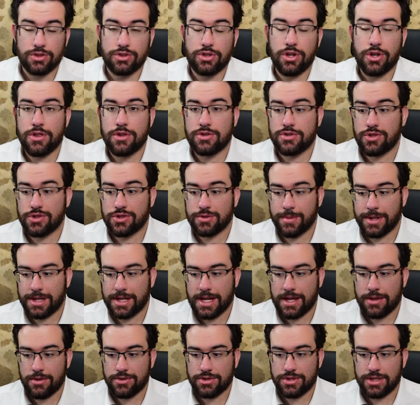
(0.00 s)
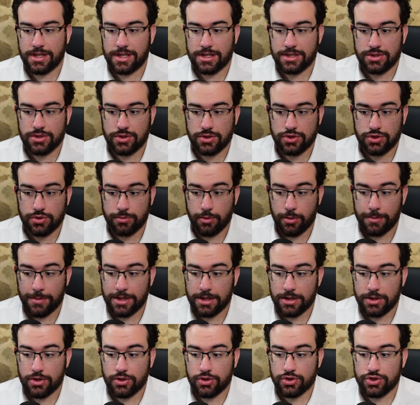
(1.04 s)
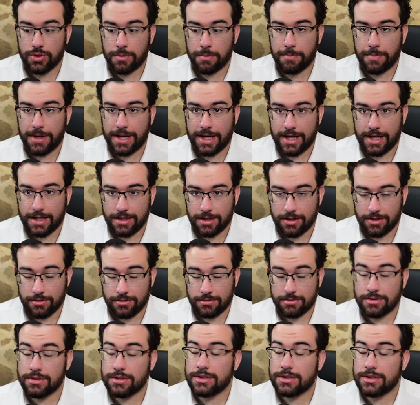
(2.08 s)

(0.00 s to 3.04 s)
todos los mercados en estos momentos bajando,